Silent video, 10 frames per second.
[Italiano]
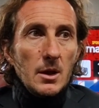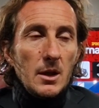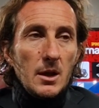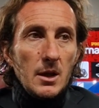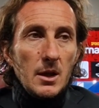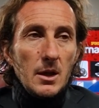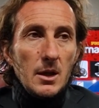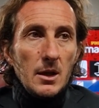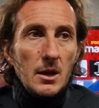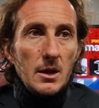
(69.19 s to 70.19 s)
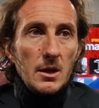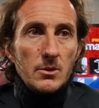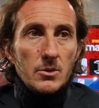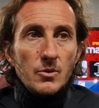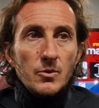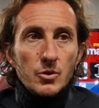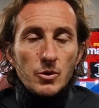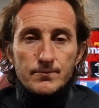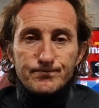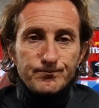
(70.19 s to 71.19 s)
e ho
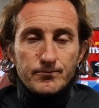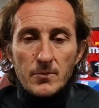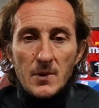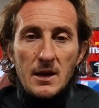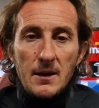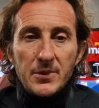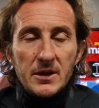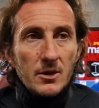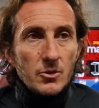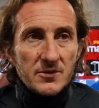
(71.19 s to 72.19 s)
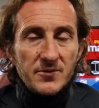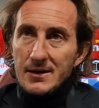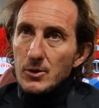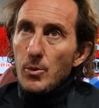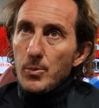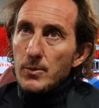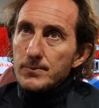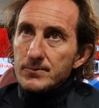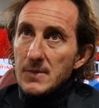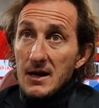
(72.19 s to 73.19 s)
dovuto capire cosa fare
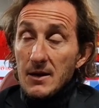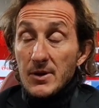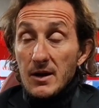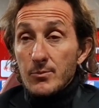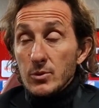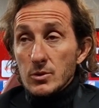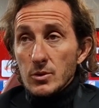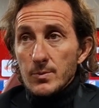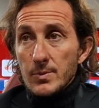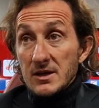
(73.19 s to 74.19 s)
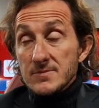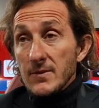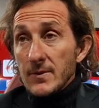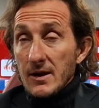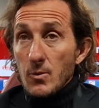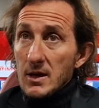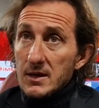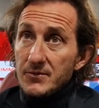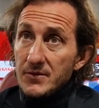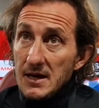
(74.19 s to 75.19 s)
dopo, anche per, appunto, per risparmiare
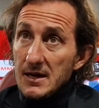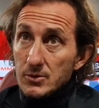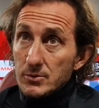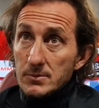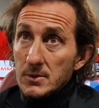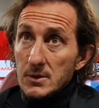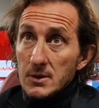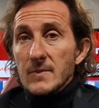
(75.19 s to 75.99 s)
qualche diffidato.